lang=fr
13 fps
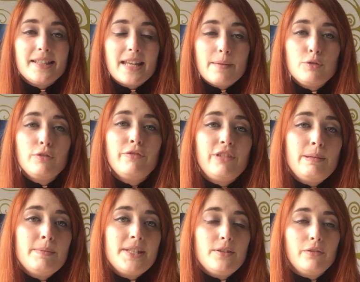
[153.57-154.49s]
Les thèmes du
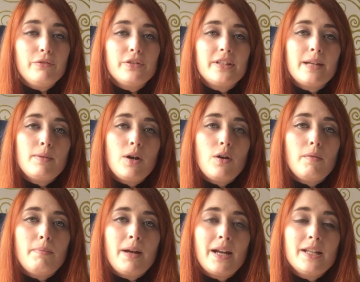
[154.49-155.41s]
film, si on veut d'abord
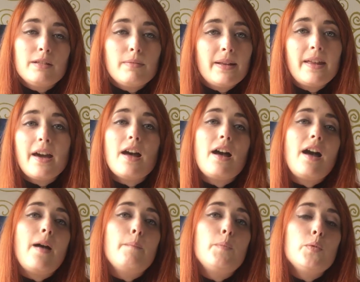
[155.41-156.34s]
en parler de manière
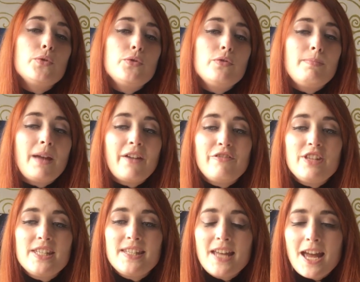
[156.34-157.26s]
un peu
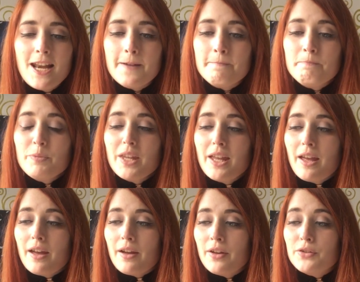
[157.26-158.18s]
superficielle,
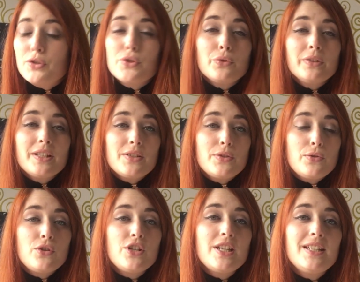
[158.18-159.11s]
euh, ce sont des
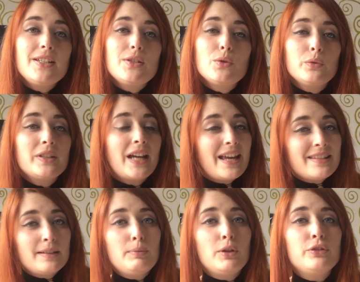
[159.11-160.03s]
sujets qui sont
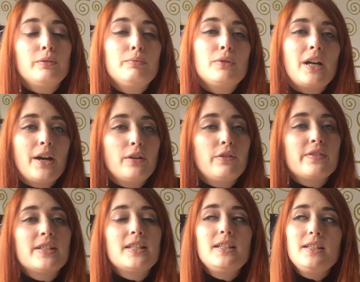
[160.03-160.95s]
très importants pour
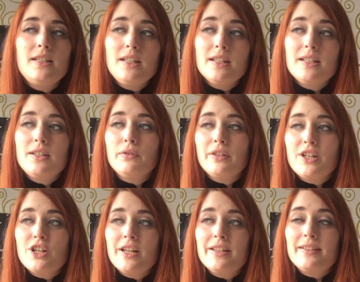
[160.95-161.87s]
Aronofsky et qui ont
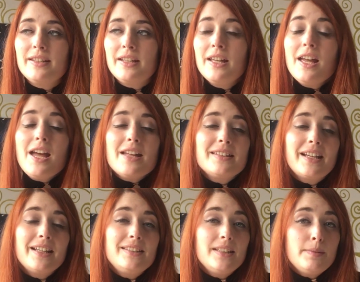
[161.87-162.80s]
déjà été
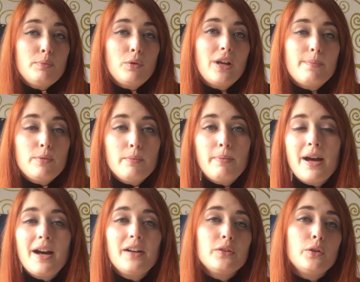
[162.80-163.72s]
traités pour la
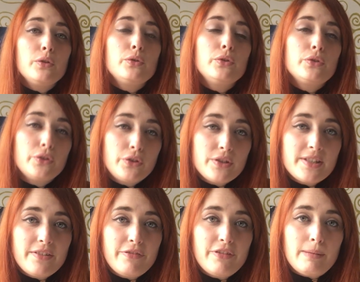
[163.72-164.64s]
plupart dans d'autres de
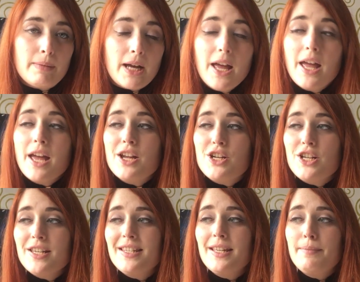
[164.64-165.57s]
ses films.
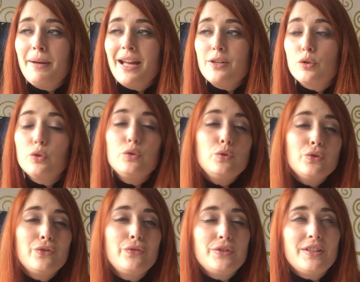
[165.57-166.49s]
Je les ai presque
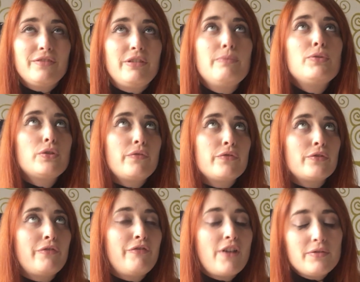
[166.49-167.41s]
tous vus ces films sauf
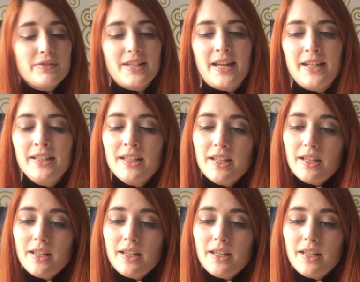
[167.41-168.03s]
The Fountain,